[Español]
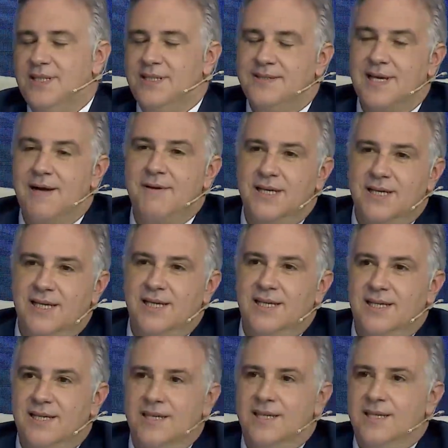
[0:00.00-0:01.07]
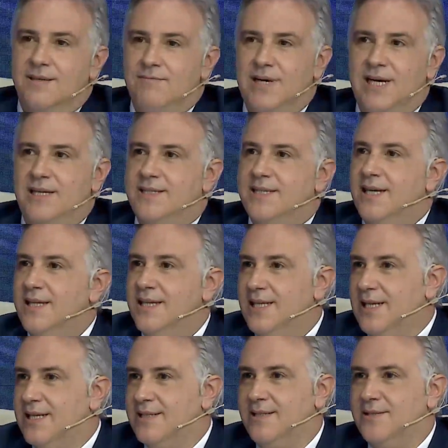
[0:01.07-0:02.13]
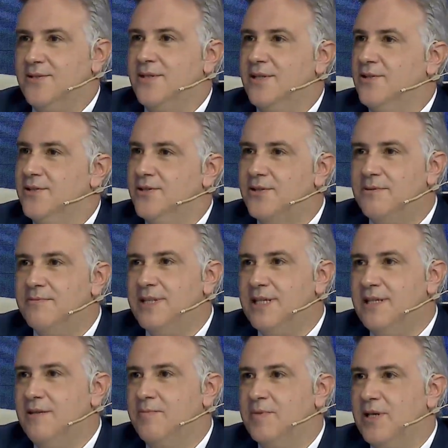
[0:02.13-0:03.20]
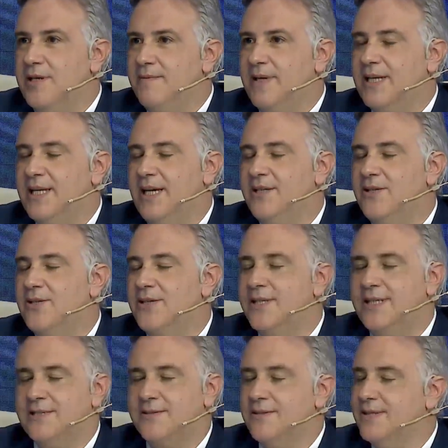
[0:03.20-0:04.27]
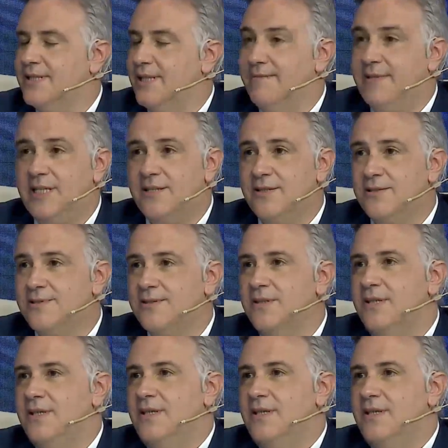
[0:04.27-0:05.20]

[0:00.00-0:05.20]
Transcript: saben que más allá de la recesión económica y los problemas que hay hoy, que son tremendos,